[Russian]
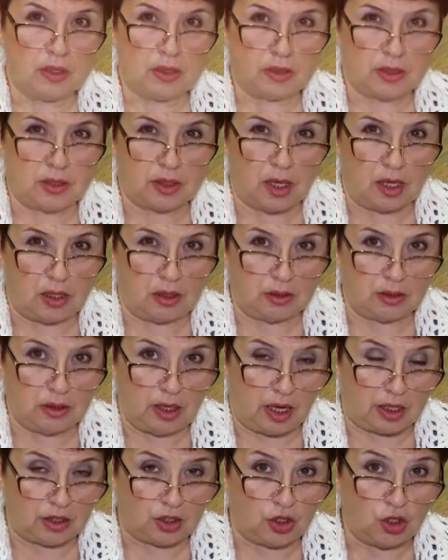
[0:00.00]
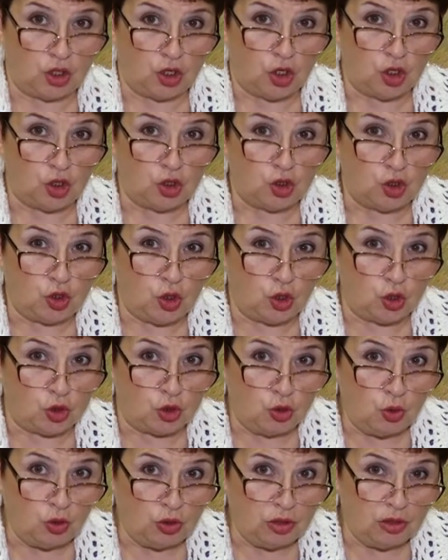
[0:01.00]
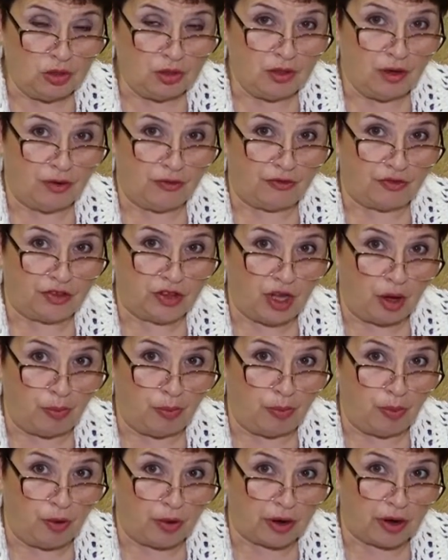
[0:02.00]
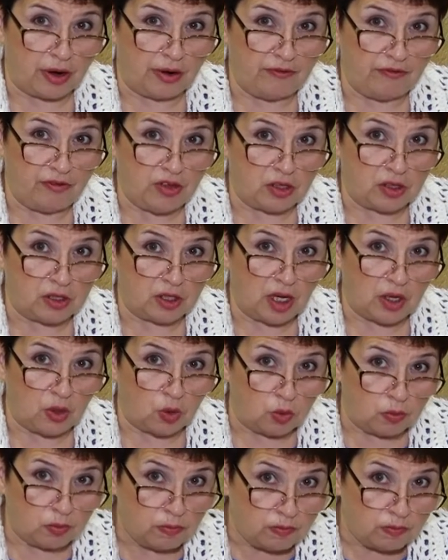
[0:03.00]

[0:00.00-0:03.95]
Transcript: Солдат ткнул в топор вилкою